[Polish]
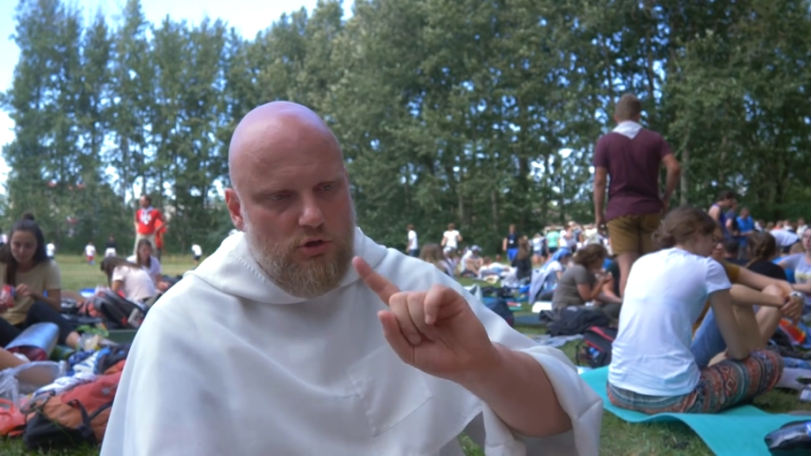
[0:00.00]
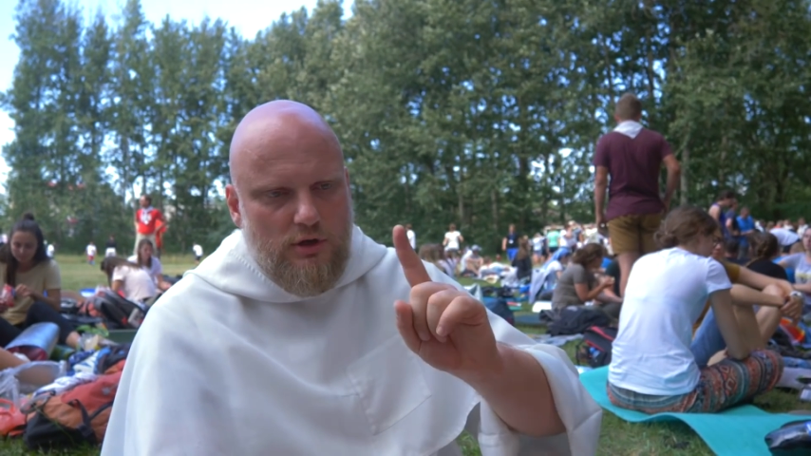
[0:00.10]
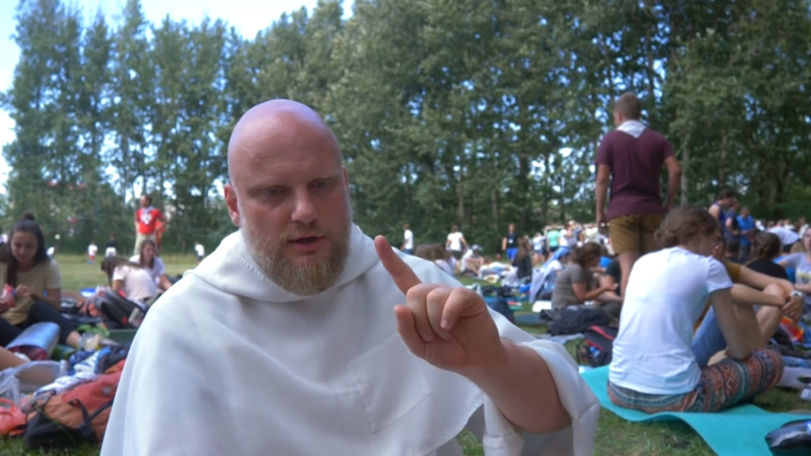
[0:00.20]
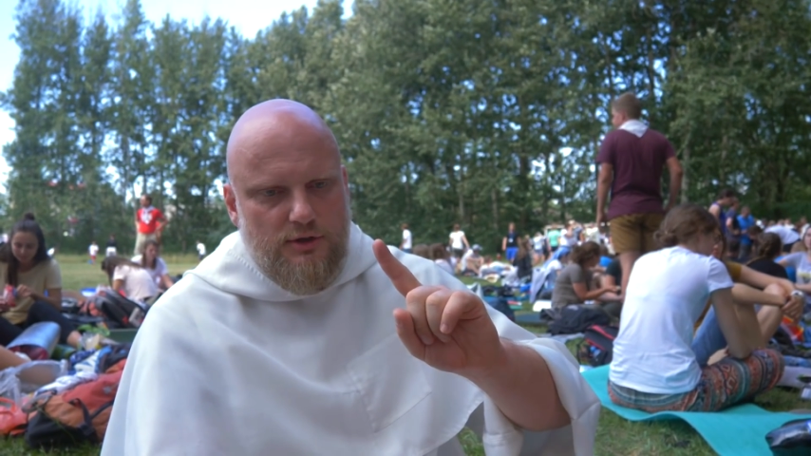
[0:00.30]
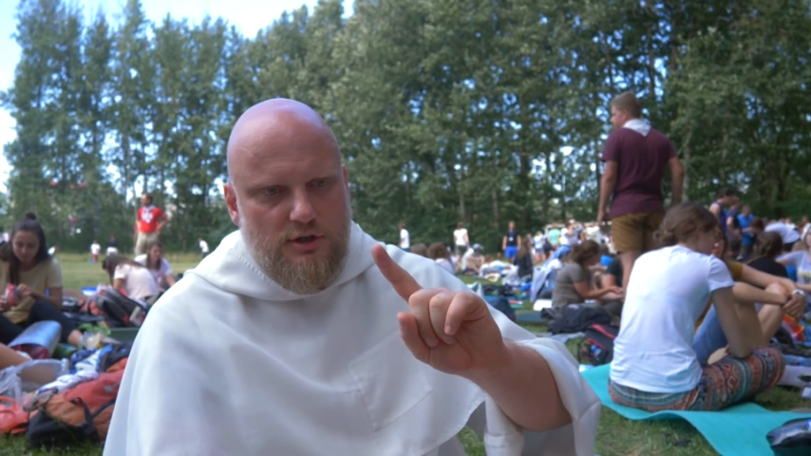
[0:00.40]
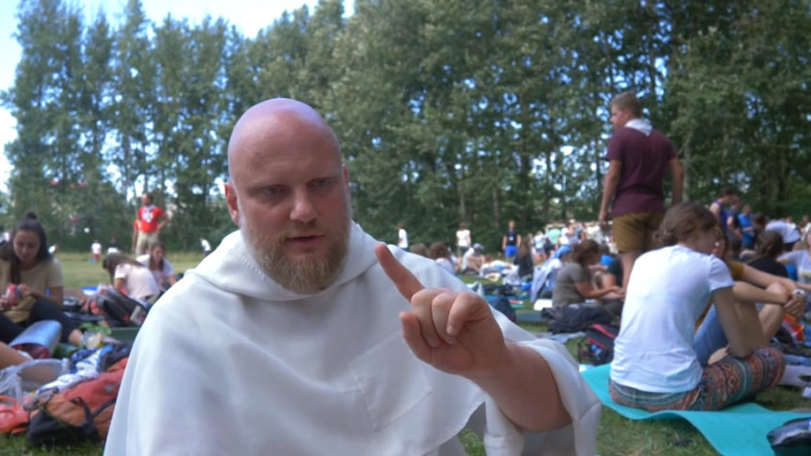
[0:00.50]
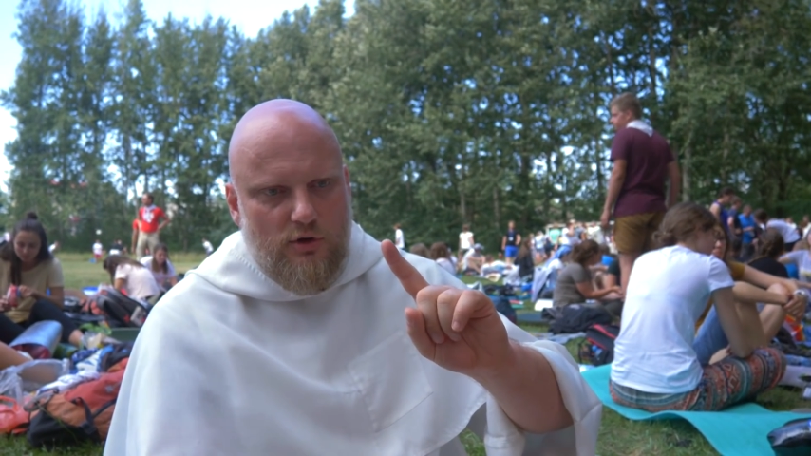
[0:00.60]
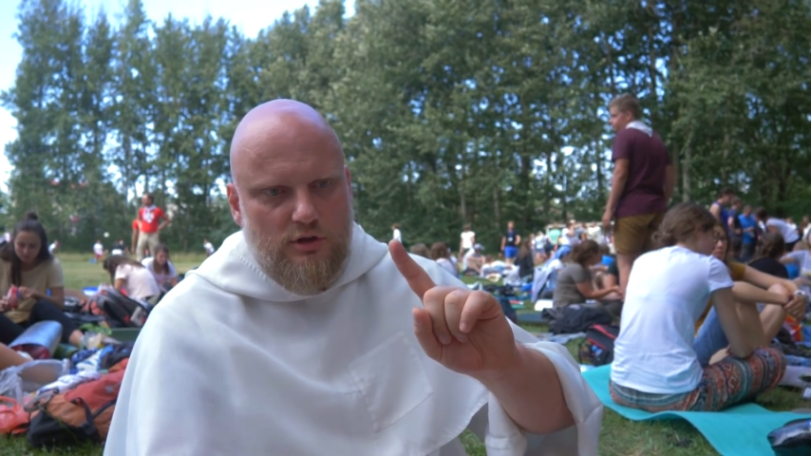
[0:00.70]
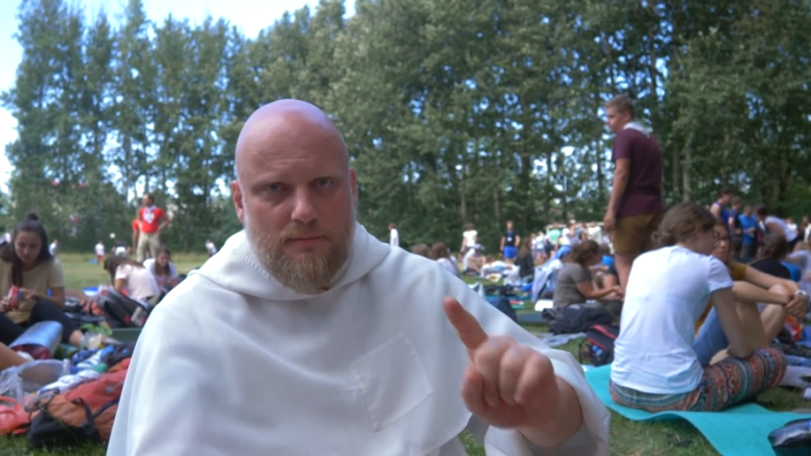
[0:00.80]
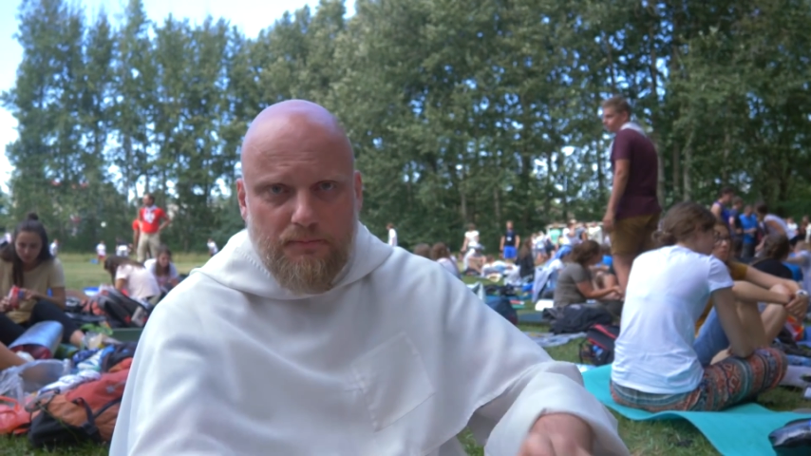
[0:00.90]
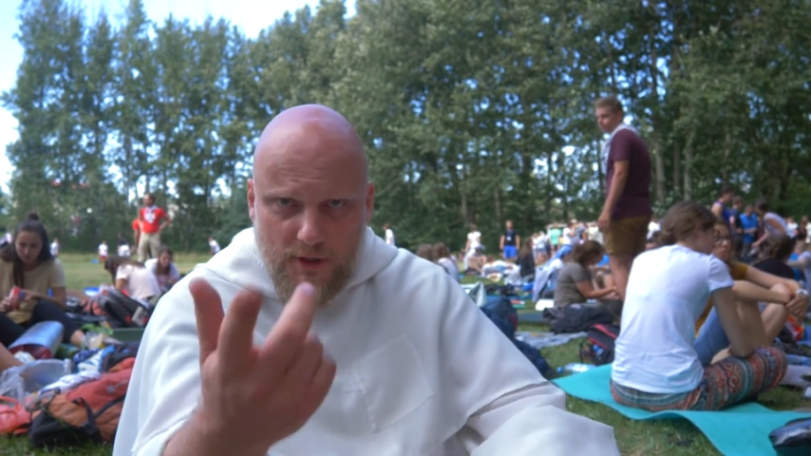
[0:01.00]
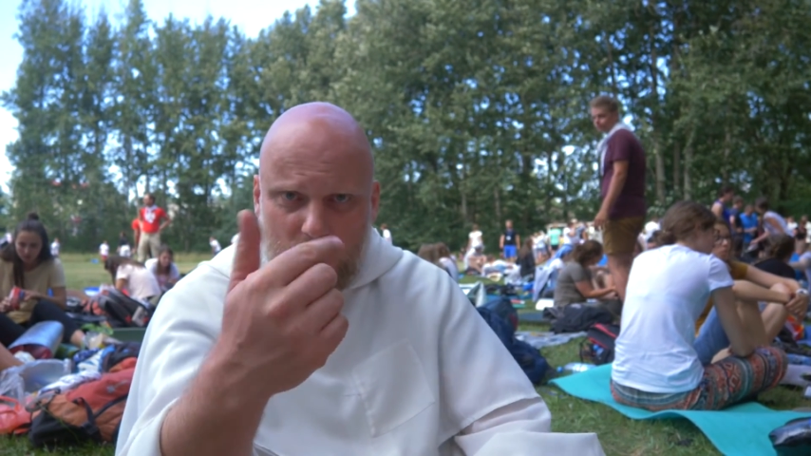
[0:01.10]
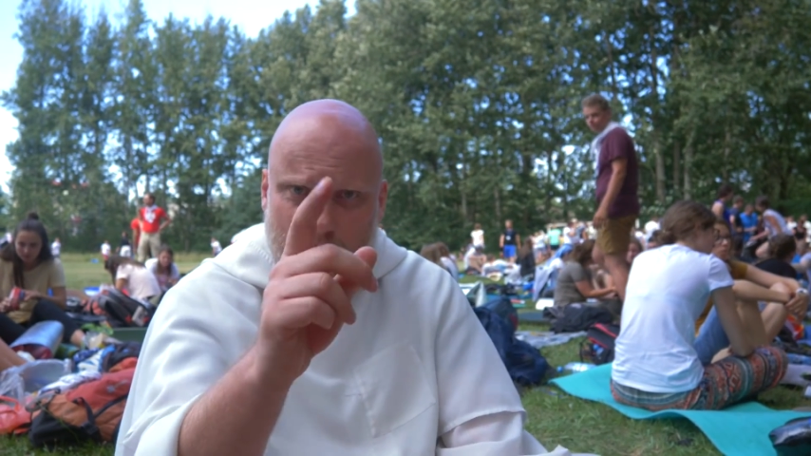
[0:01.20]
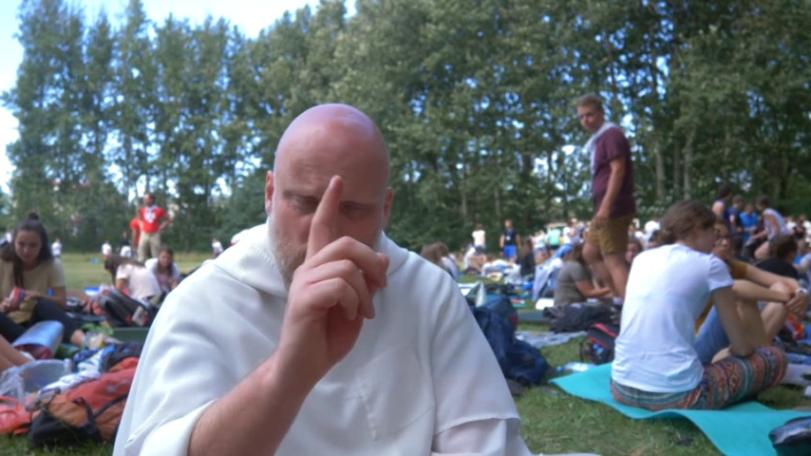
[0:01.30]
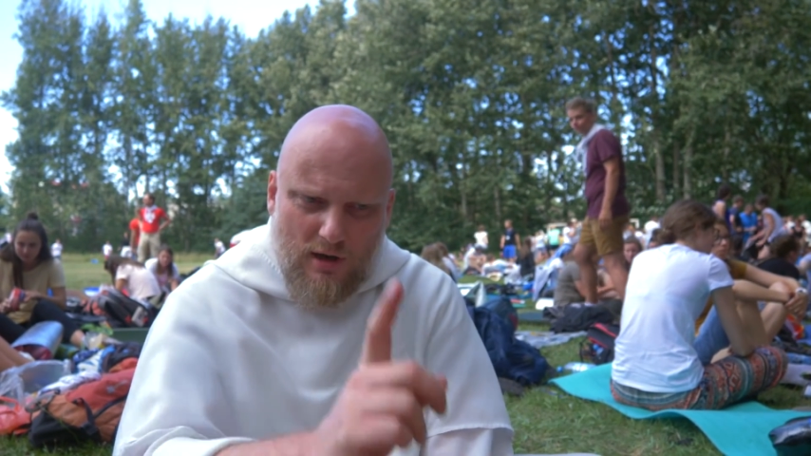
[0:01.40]
to nie jesteś dewotem. I
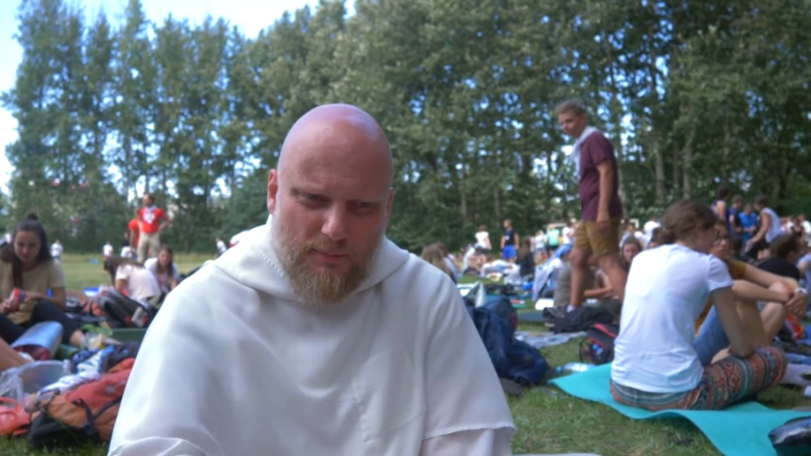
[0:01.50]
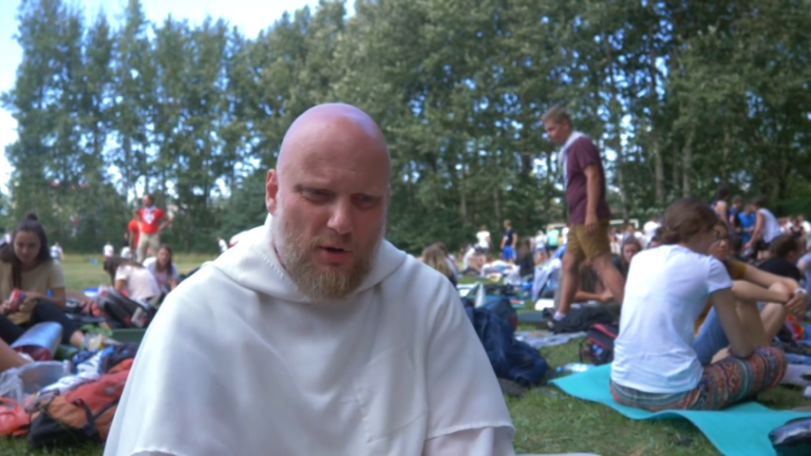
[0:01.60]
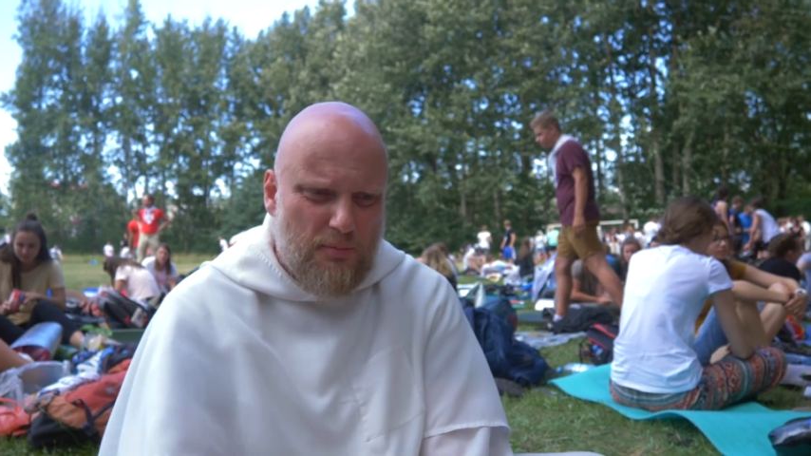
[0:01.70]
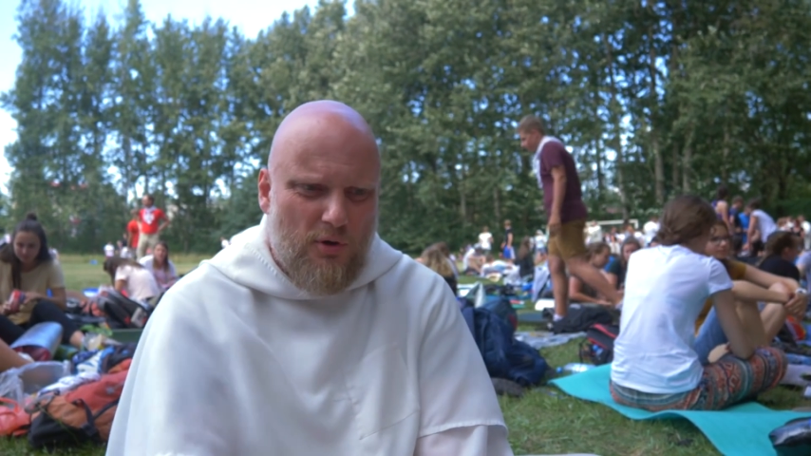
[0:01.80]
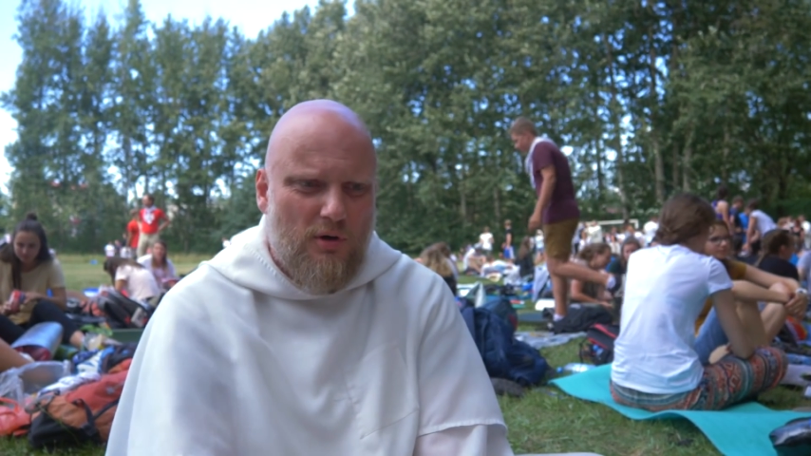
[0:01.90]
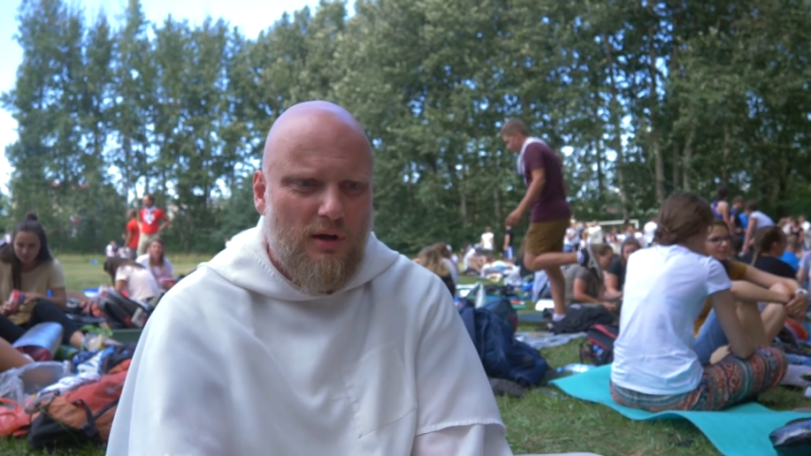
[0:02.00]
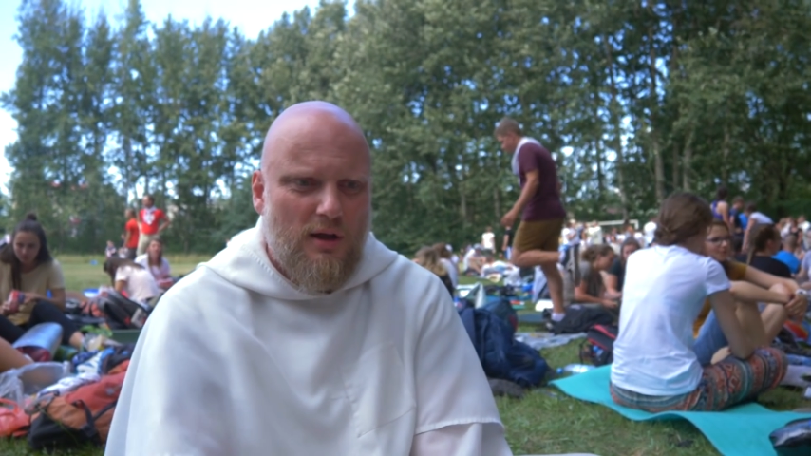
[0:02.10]
tak tylko a propos.